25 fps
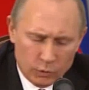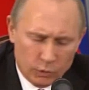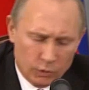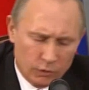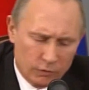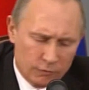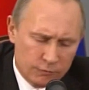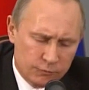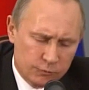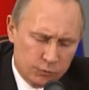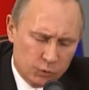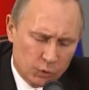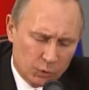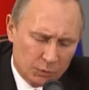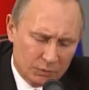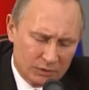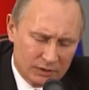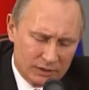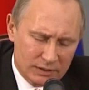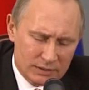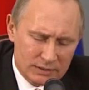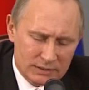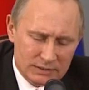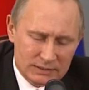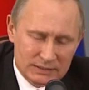о
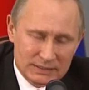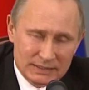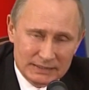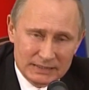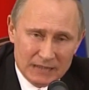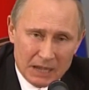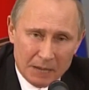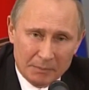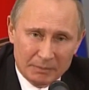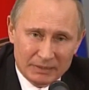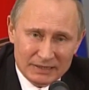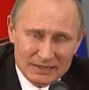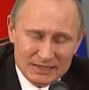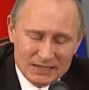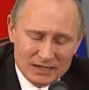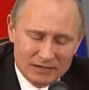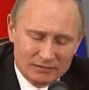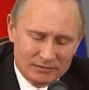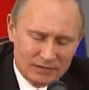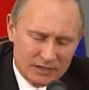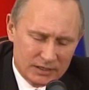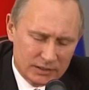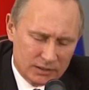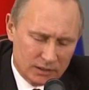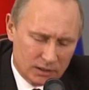формуле
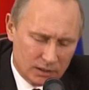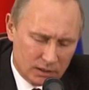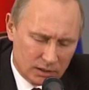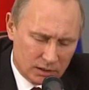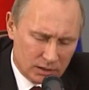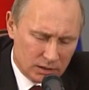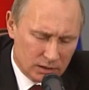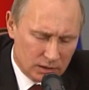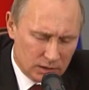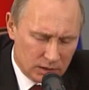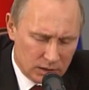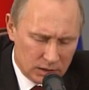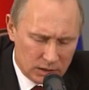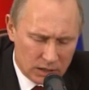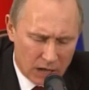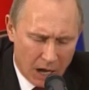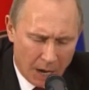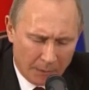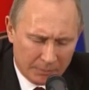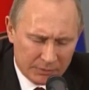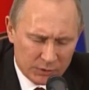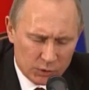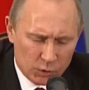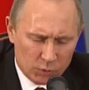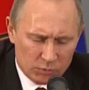ценообразования и
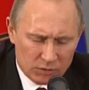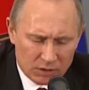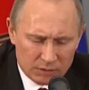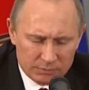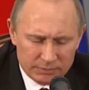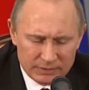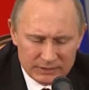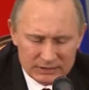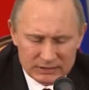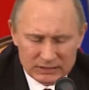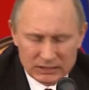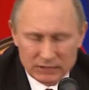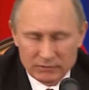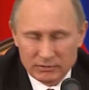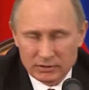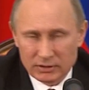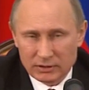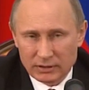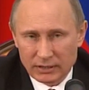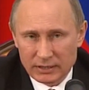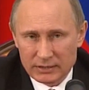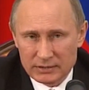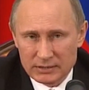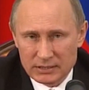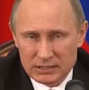объемах
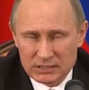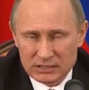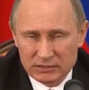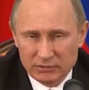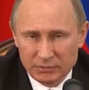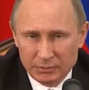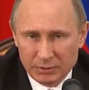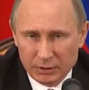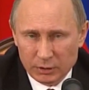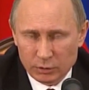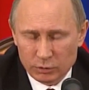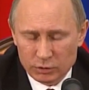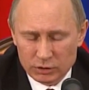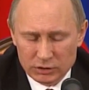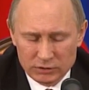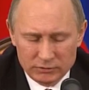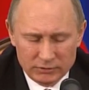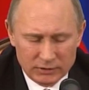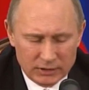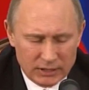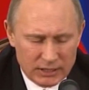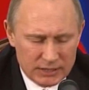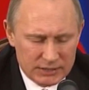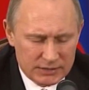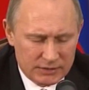поставок российского
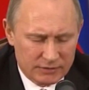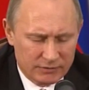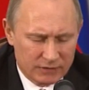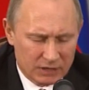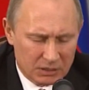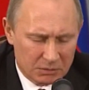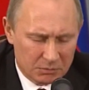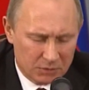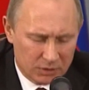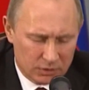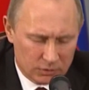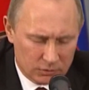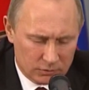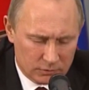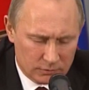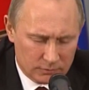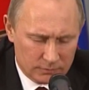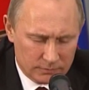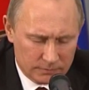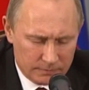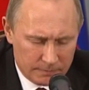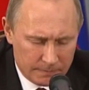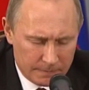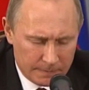природного газа в Армению.